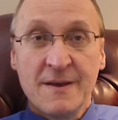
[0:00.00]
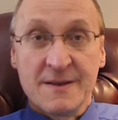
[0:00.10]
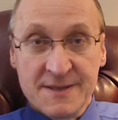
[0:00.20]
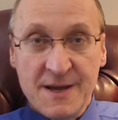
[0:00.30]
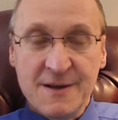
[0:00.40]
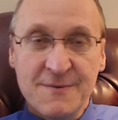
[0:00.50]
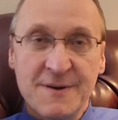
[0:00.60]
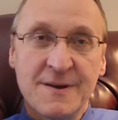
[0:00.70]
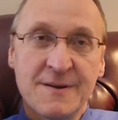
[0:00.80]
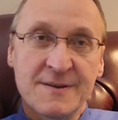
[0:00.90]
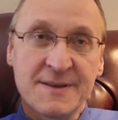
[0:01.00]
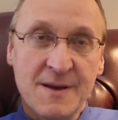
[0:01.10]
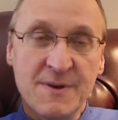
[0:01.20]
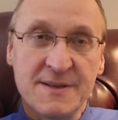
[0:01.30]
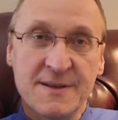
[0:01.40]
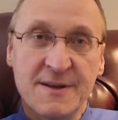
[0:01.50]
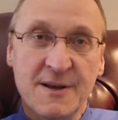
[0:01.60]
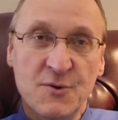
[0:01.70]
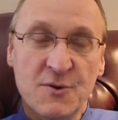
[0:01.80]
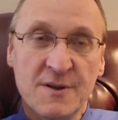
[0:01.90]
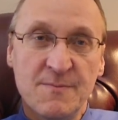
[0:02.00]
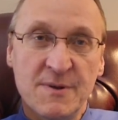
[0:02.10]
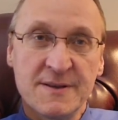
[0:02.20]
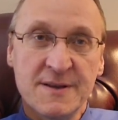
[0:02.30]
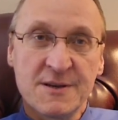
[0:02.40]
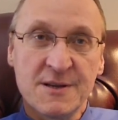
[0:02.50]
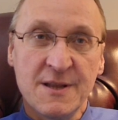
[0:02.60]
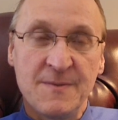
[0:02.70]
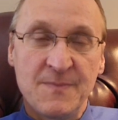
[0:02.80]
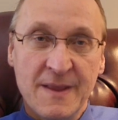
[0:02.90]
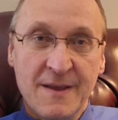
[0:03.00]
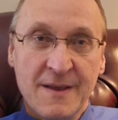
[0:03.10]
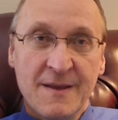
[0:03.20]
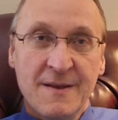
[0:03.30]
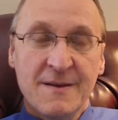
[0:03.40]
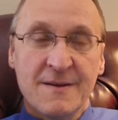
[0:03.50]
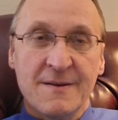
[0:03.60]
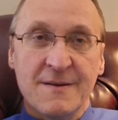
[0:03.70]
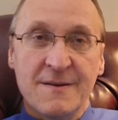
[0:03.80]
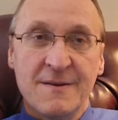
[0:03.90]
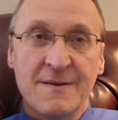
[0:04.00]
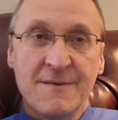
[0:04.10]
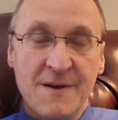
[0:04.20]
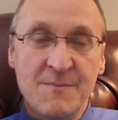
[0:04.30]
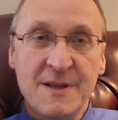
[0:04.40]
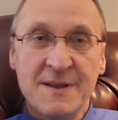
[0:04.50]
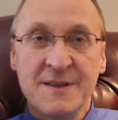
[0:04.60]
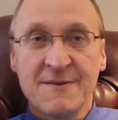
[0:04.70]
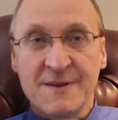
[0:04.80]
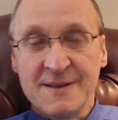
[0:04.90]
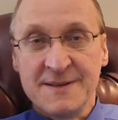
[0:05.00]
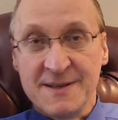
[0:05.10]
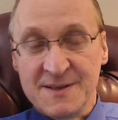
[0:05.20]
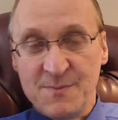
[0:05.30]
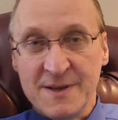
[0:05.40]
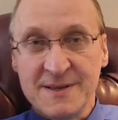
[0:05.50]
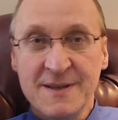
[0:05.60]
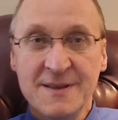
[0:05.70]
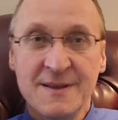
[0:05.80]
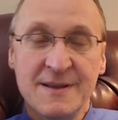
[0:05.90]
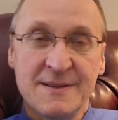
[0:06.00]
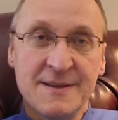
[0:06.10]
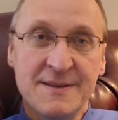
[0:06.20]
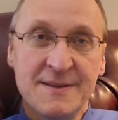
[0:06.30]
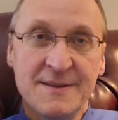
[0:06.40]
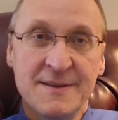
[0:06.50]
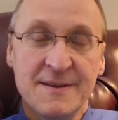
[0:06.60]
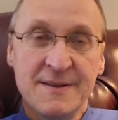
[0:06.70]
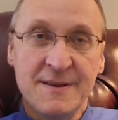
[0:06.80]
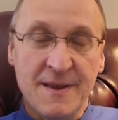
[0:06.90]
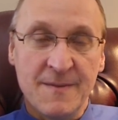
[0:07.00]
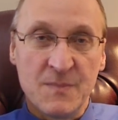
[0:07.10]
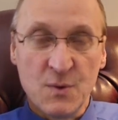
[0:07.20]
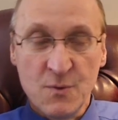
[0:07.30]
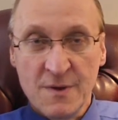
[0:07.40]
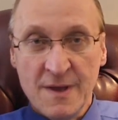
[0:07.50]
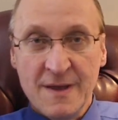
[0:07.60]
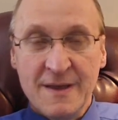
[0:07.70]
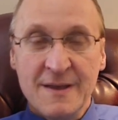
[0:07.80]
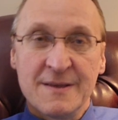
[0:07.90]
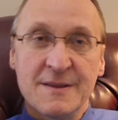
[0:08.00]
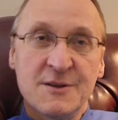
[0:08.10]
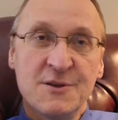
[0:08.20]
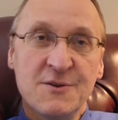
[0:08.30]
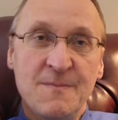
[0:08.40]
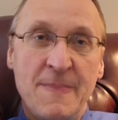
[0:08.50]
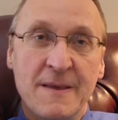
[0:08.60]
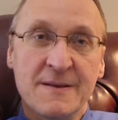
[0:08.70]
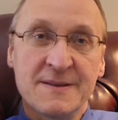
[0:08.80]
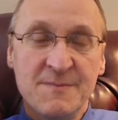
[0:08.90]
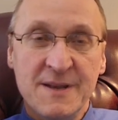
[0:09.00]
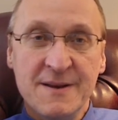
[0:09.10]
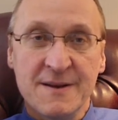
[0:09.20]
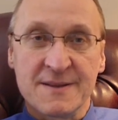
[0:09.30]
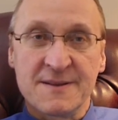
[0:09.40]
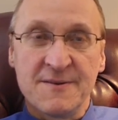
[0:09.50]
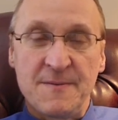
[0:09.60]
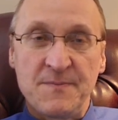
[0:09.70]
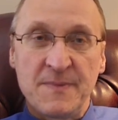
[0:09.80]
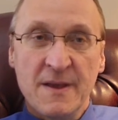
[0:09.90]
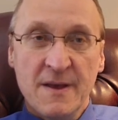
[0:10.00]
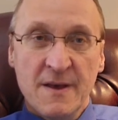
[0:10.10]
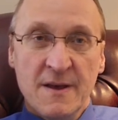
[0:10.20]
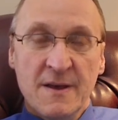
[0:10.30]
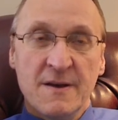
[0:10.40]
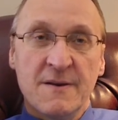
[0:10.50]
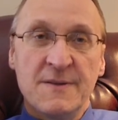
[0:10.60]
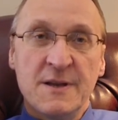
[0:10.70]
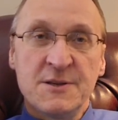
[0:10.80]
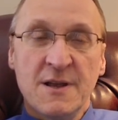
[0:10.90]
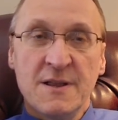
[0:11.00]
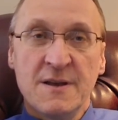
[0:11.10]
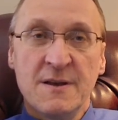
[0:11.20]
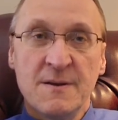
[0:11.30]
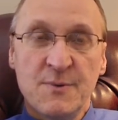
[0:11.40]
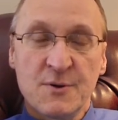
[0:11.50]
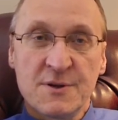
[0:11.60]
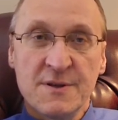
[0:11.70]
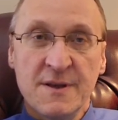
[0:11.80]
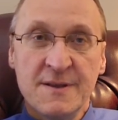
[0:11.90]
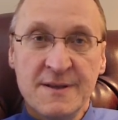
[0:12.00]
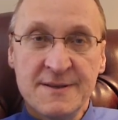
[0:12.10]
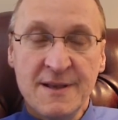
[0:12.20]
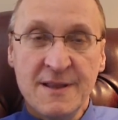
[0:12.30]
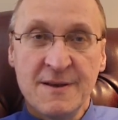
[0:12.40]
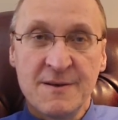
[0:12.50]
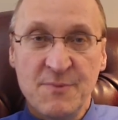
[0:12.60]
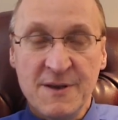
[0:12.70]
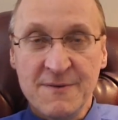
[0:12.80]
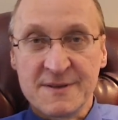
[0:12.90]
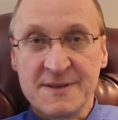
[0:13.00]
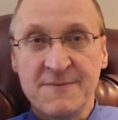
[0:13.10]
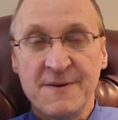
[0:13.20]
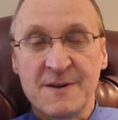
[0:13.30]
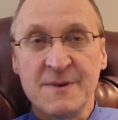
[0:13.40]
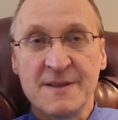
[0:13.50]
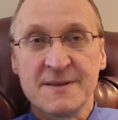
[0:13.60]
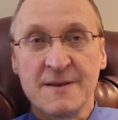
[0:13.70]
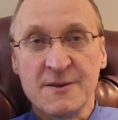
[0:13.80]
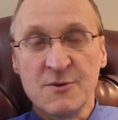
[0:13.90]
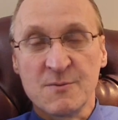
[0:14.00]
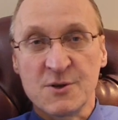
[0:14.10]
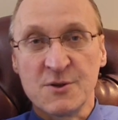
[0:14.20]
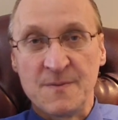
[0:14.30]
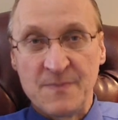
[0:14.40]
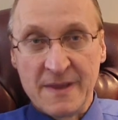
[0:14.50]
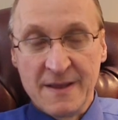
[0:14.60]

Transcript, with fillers: знаковых событий, которые произошли э, в Америке и в России за последние 10 дней. Ну, Начнем с американского. А, в начале прошлой недели появилась информация о том, что